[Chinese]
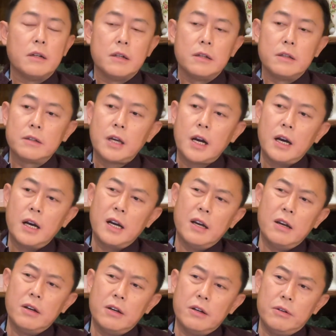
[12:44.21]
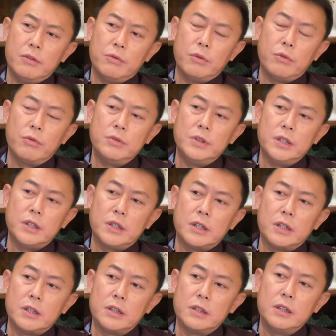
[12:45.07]
啊，大概我估计
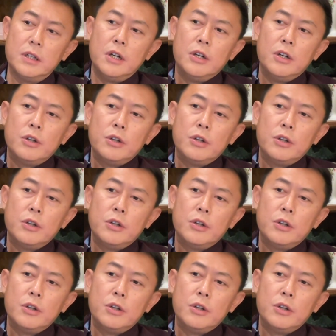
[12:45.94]
可能。